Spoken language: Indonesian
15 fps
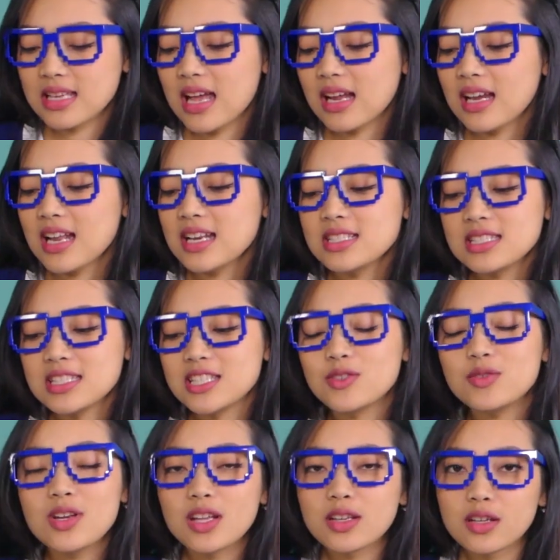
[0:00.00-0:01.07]
karena di
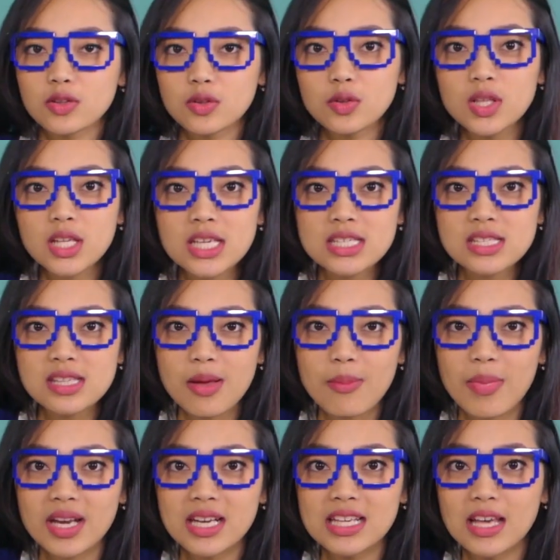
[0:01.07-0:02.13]
sini udah tertulis
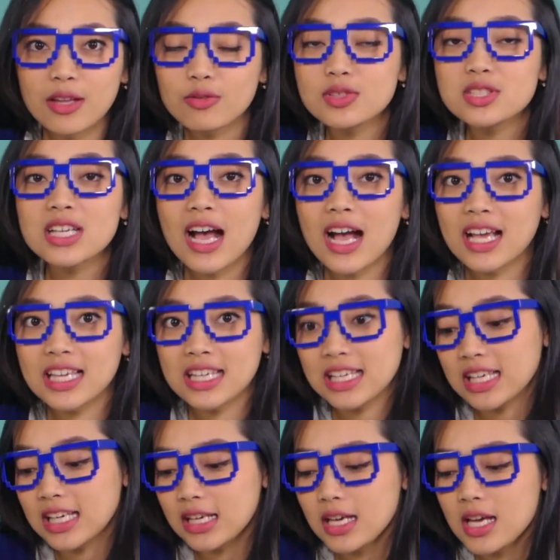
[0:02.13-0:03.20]
nama dia tuh
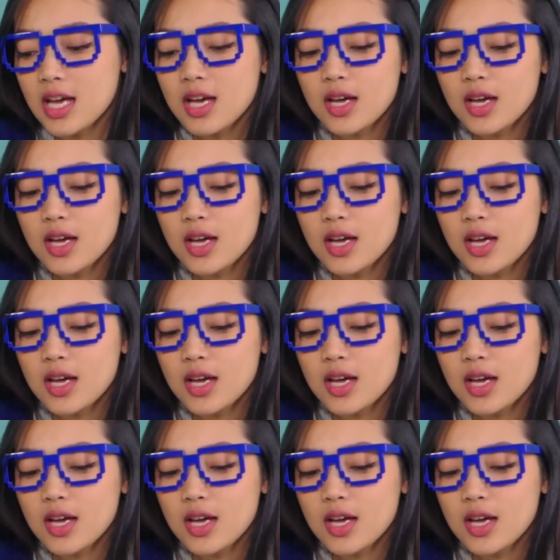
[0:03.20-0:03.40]
Caki.